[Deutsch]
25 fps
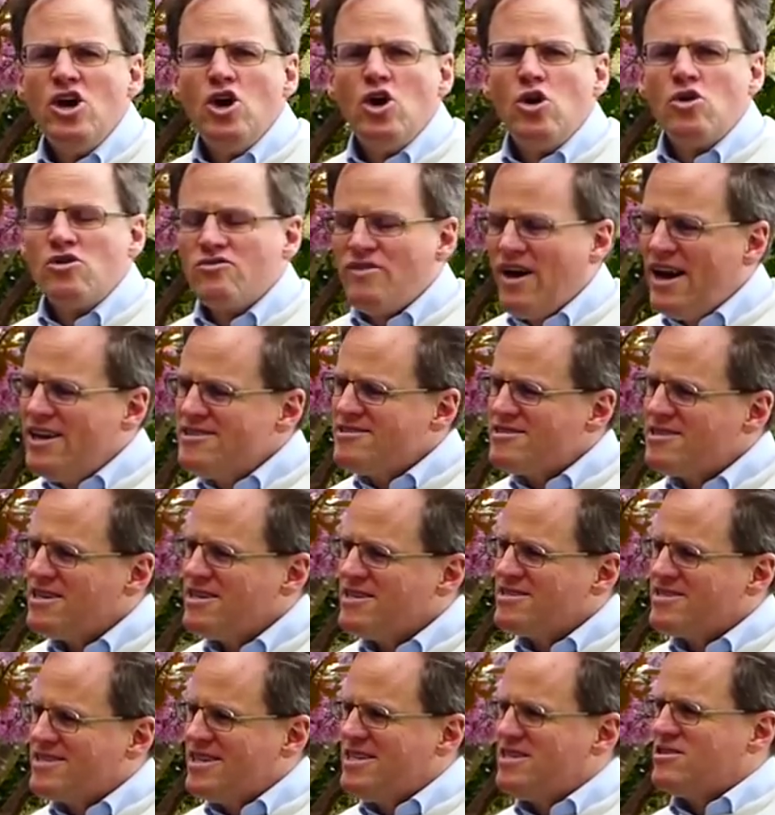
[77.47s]
Und was
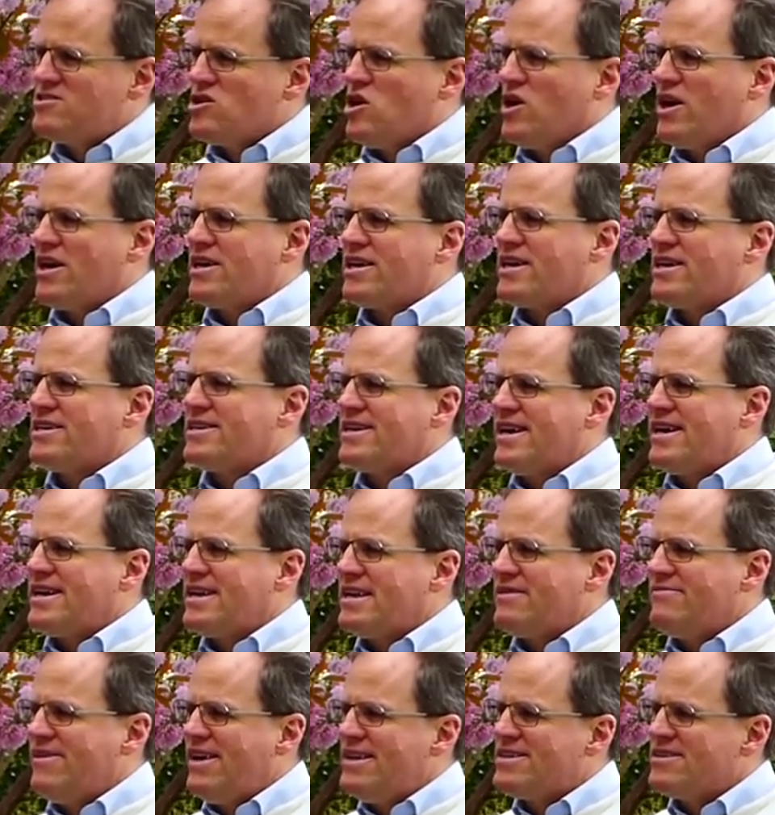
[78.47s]
sind solche
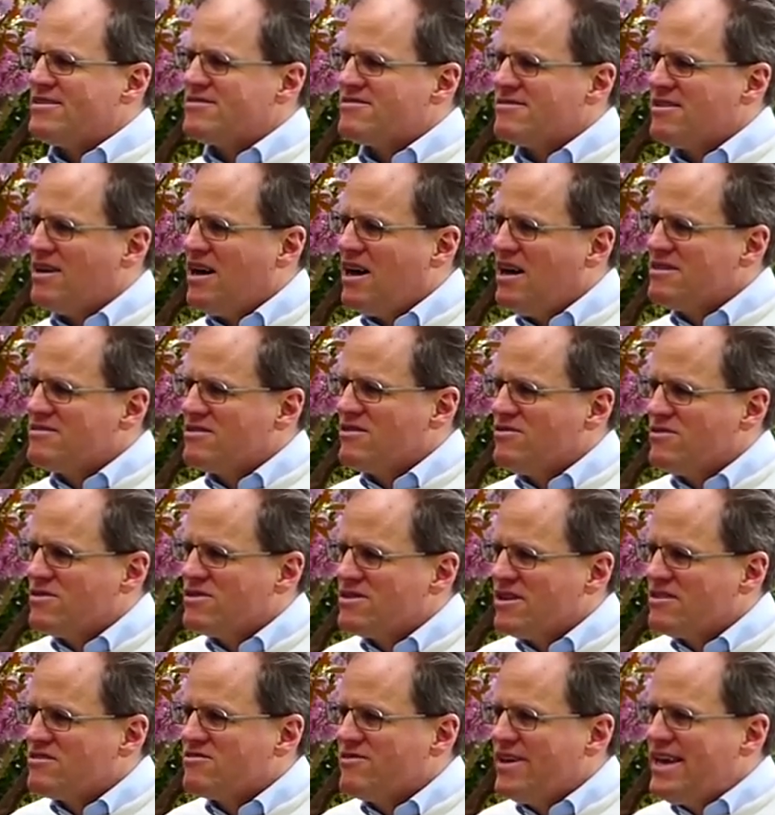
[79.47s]
Kriterien? Weil das, also
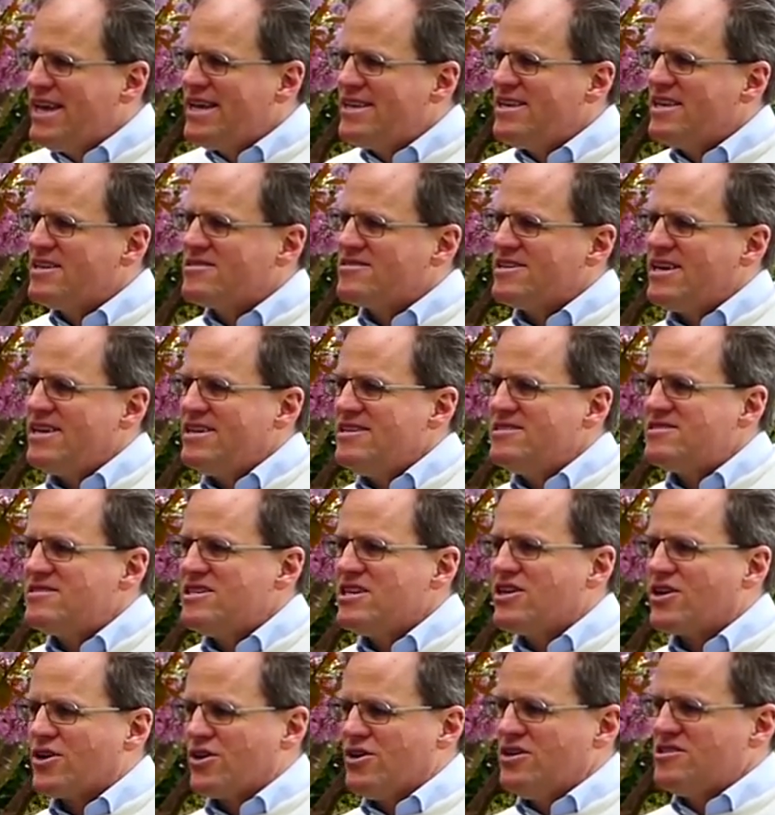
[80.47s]
das Wichtigste ist
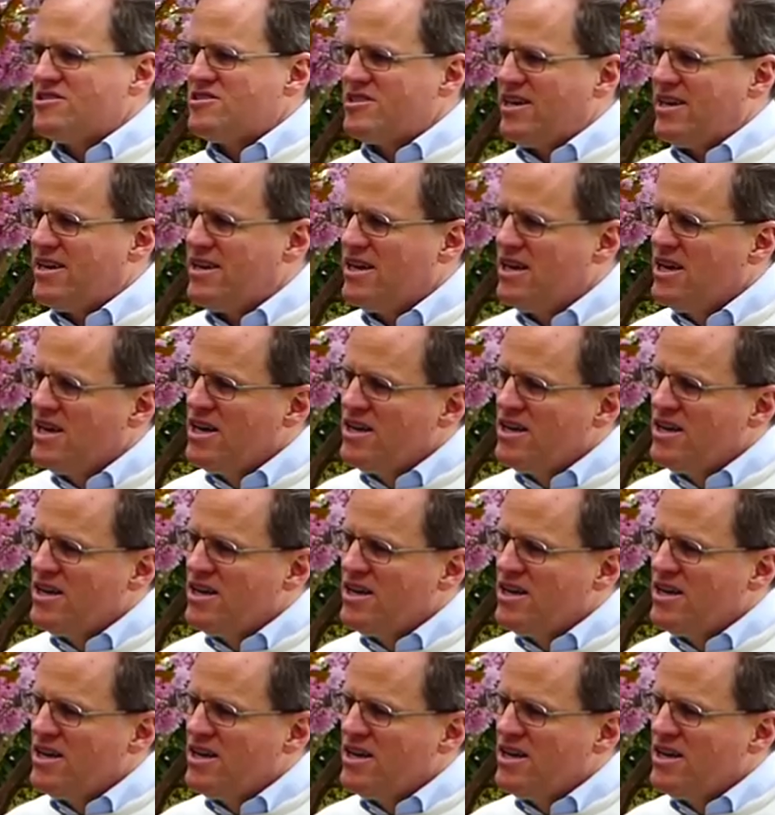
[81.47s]
die Größe.